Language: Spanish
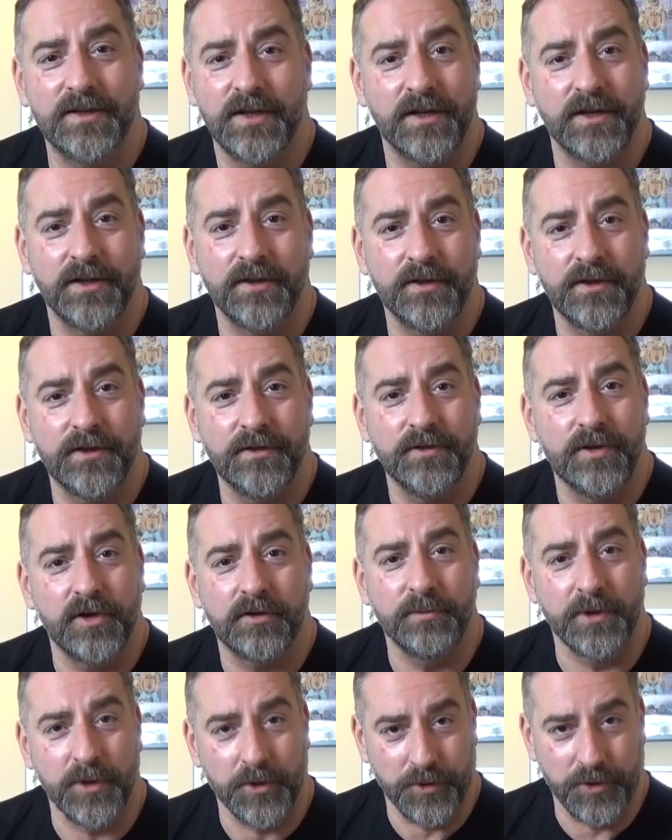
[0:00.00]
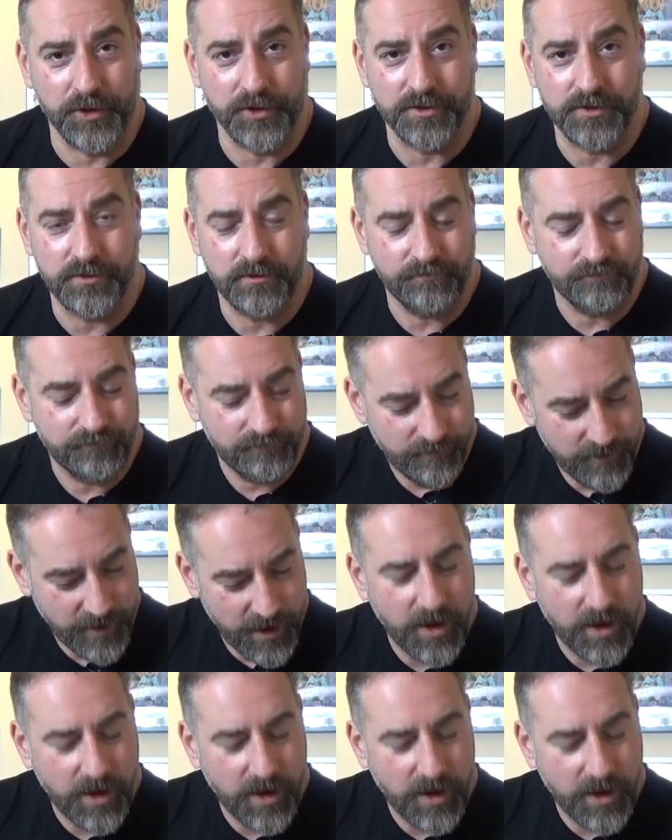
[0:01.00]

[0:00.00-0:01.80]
en dos minutos. Es